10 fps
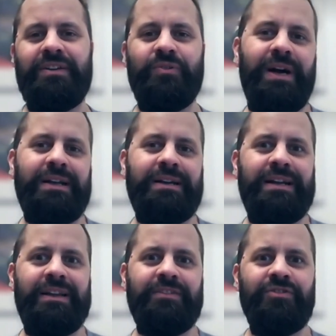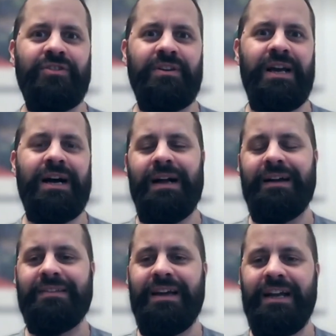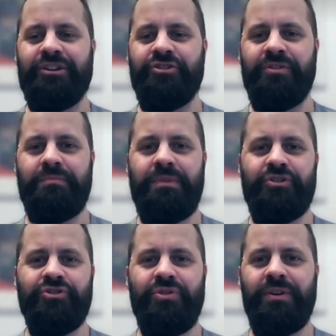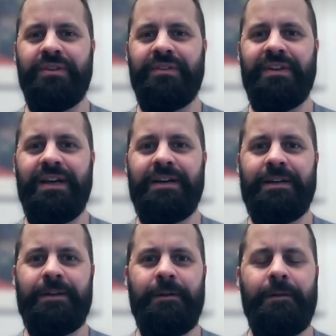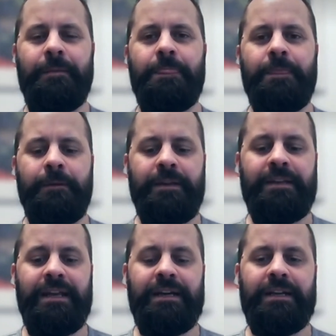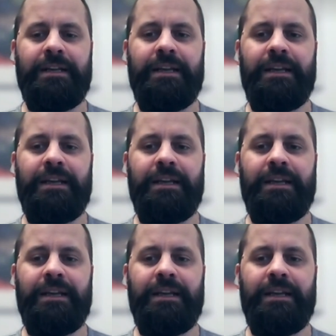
so einen klassischen ja, asiatischen Mischkonzern, der